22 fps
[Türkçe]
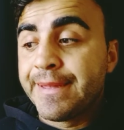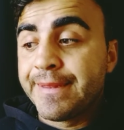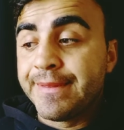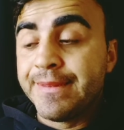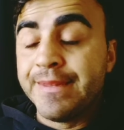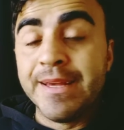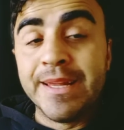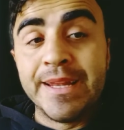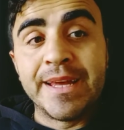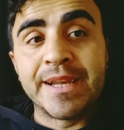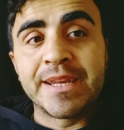
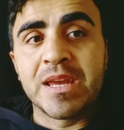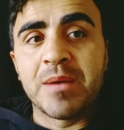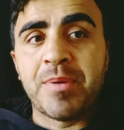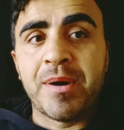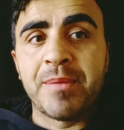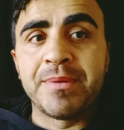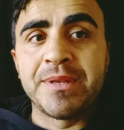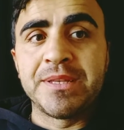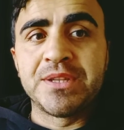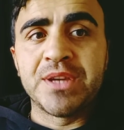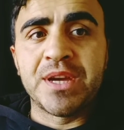neler
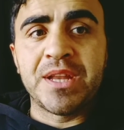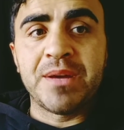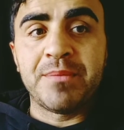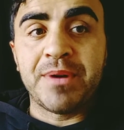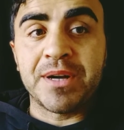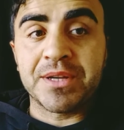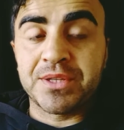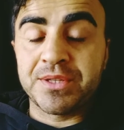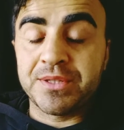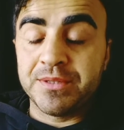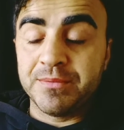yapabileceğine
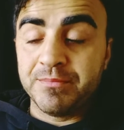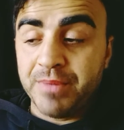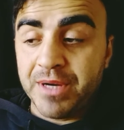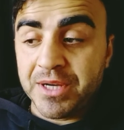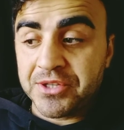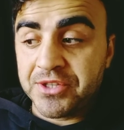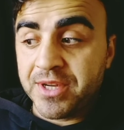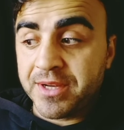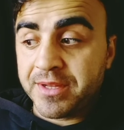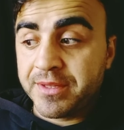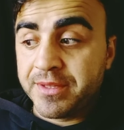bak,
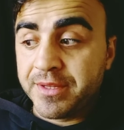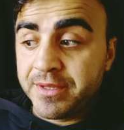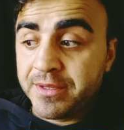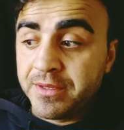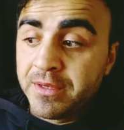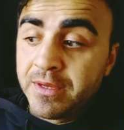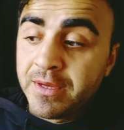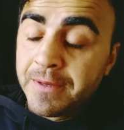bakacaktır.